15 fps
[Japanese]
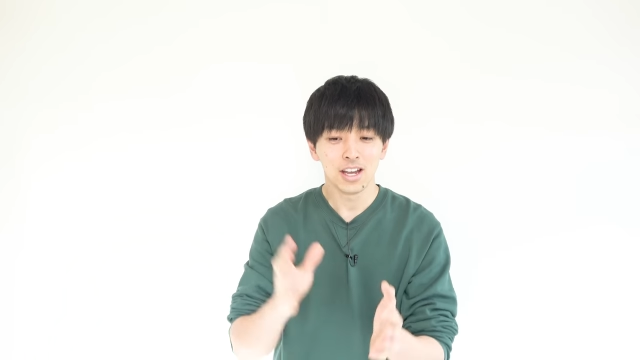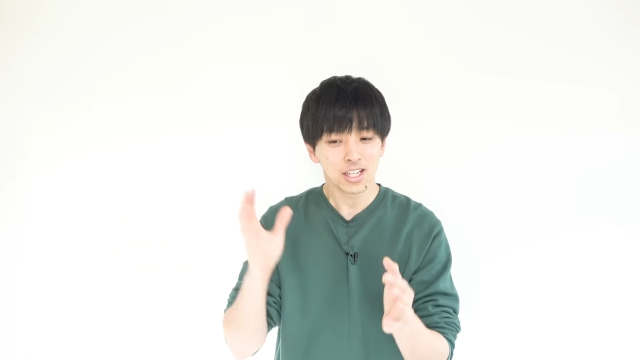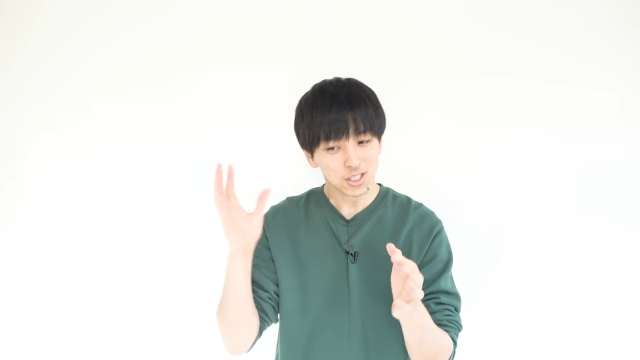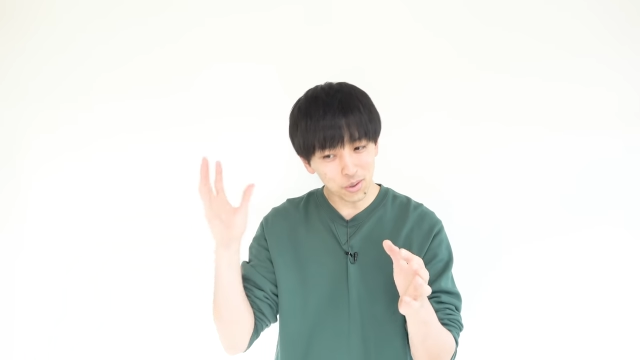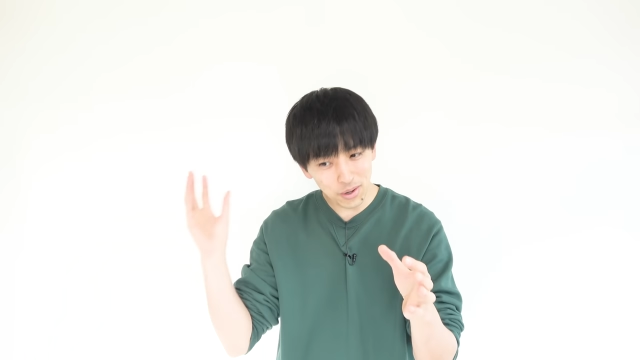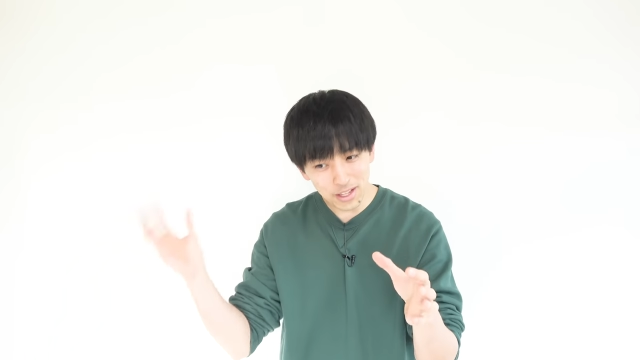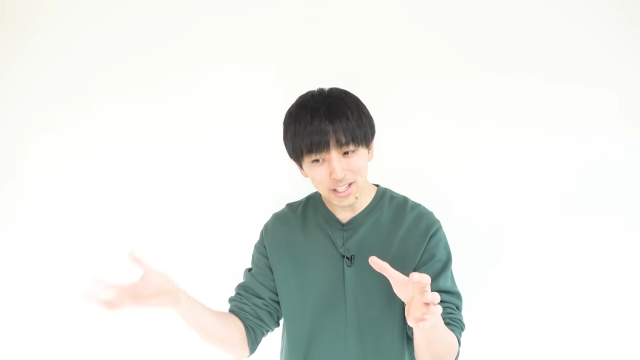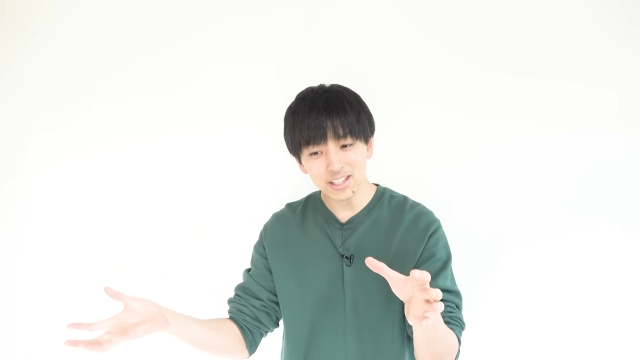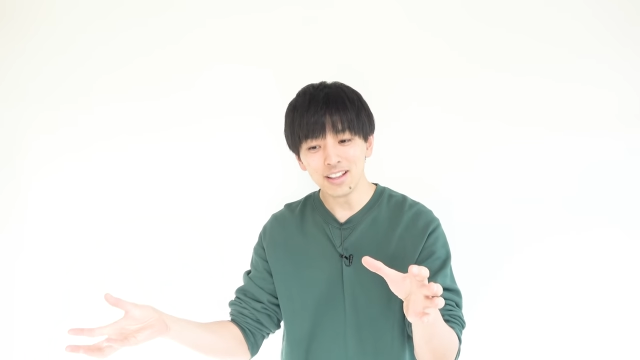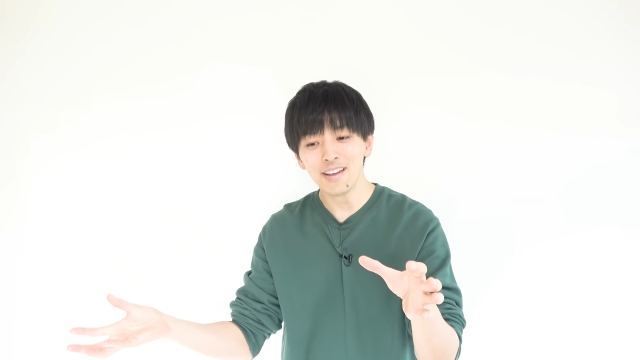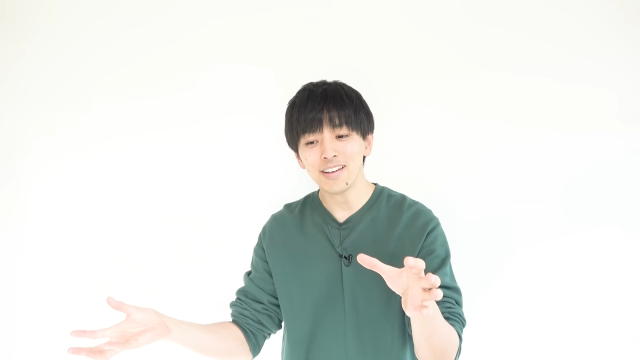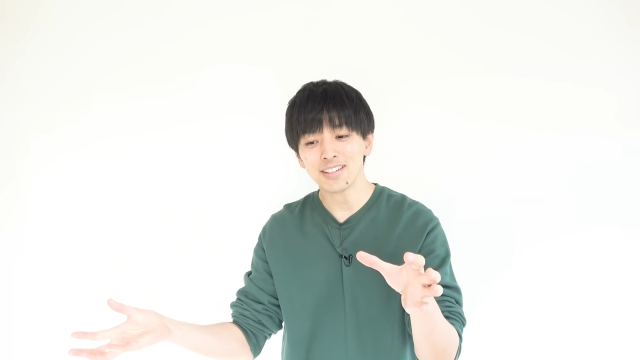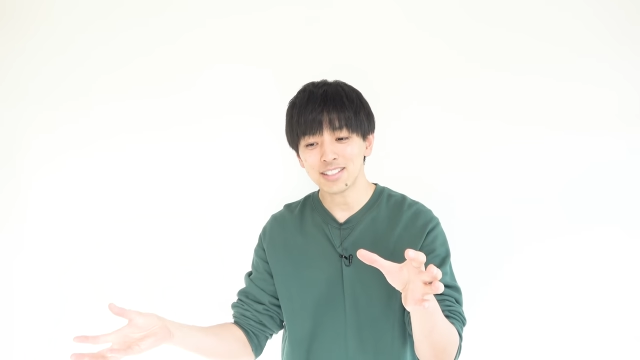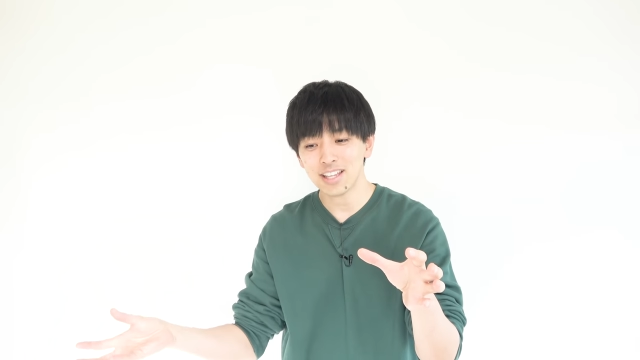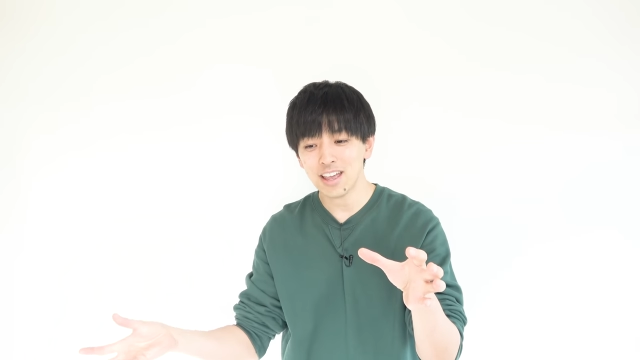それに
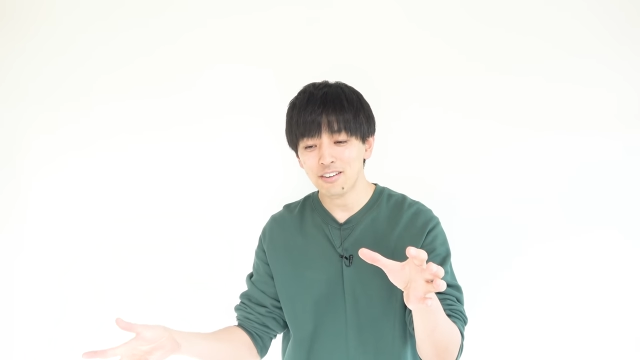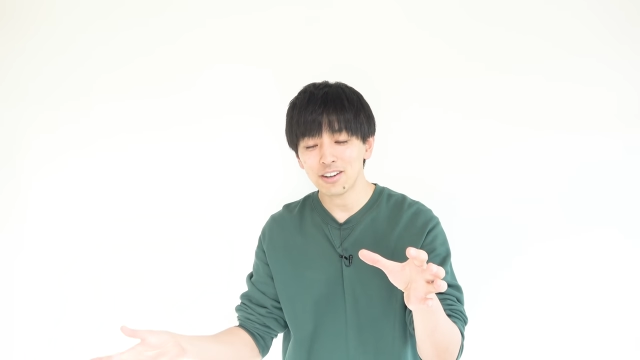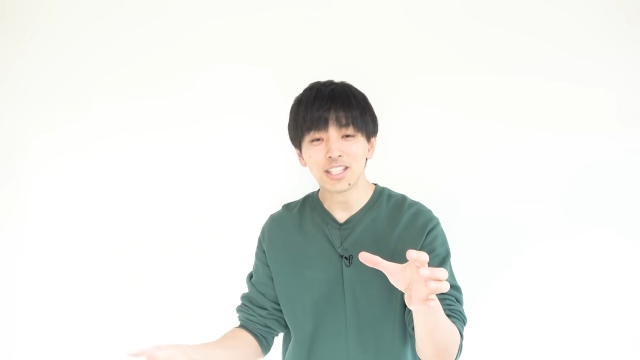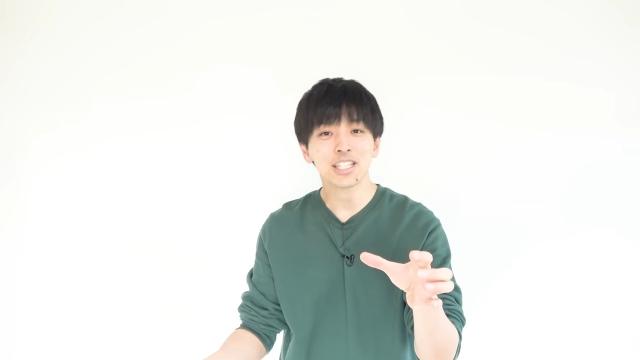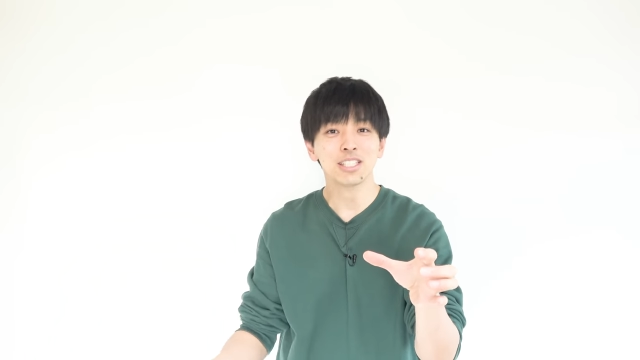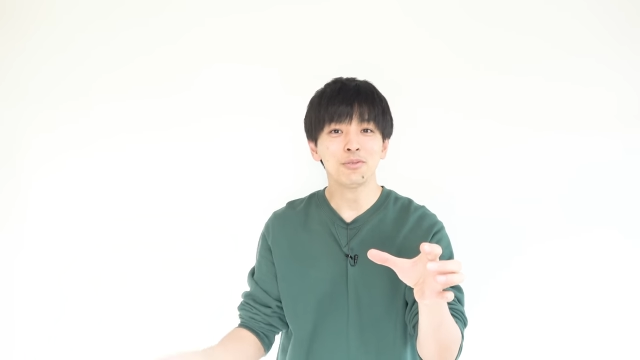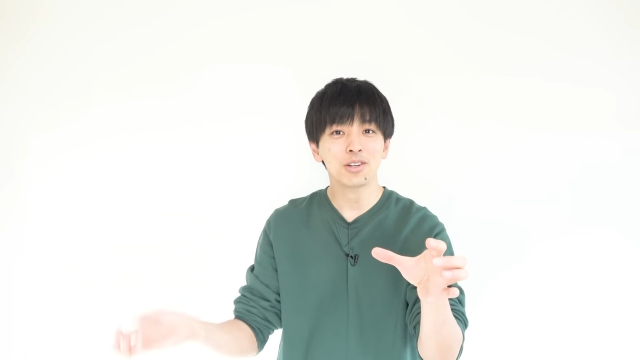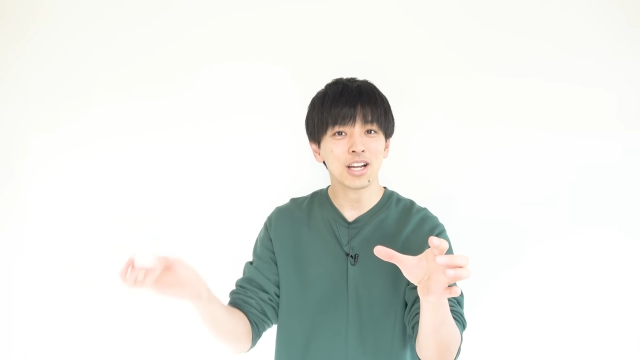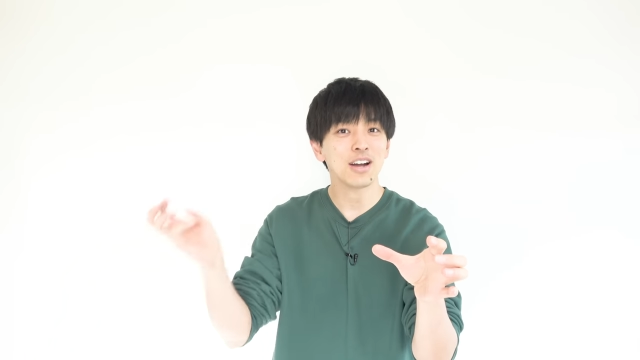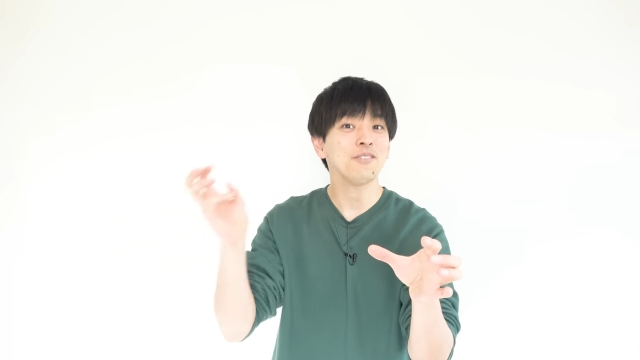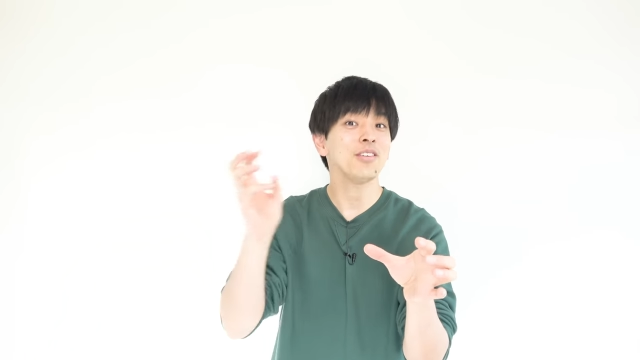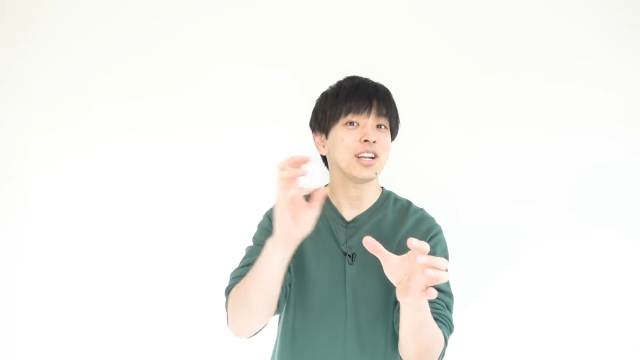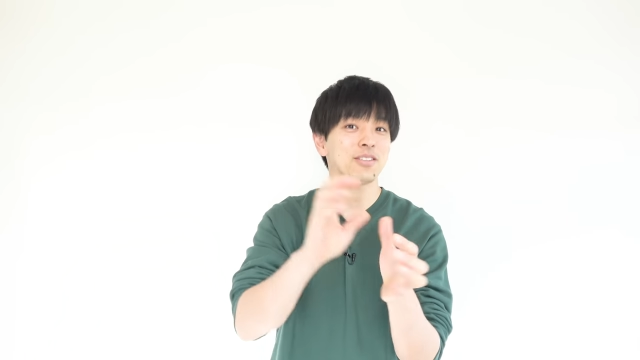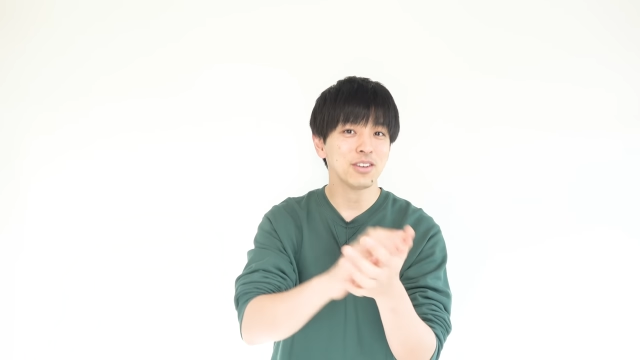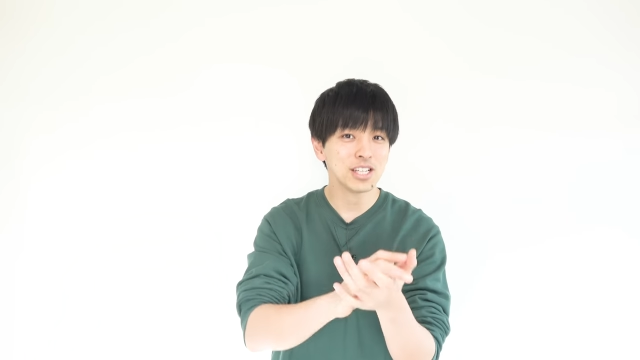対して私も
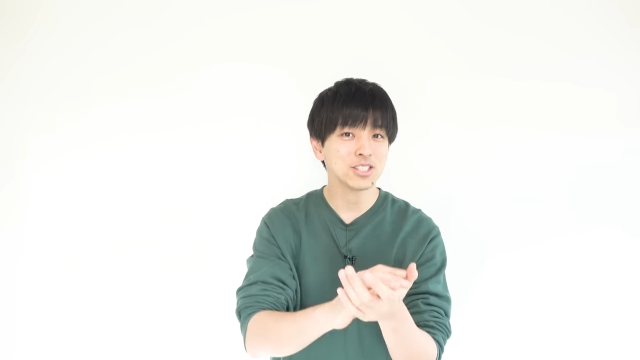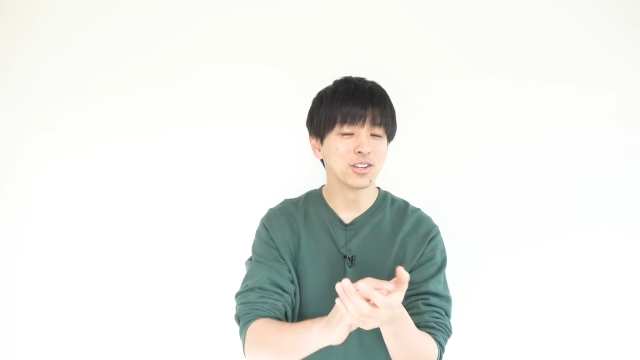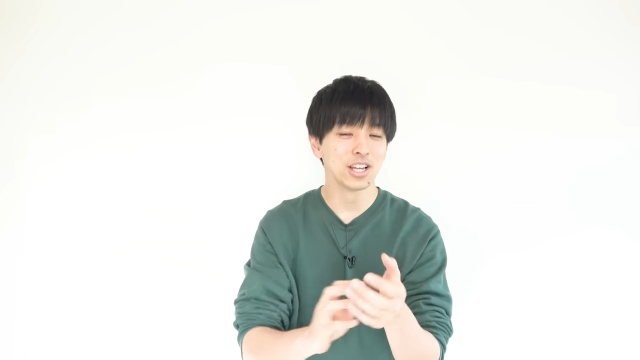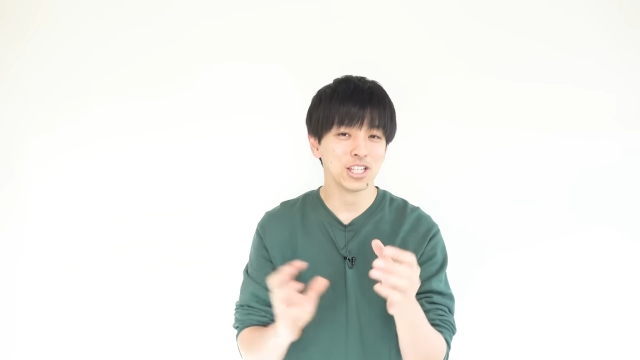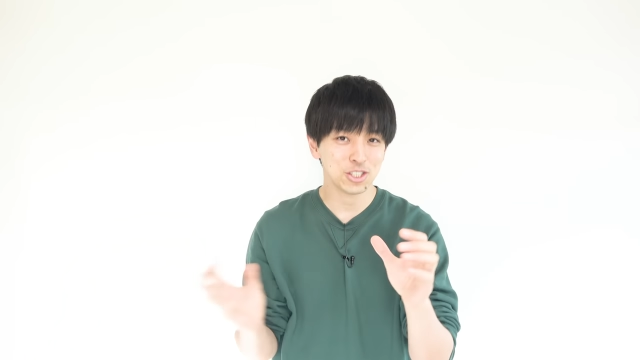頑張りますとか、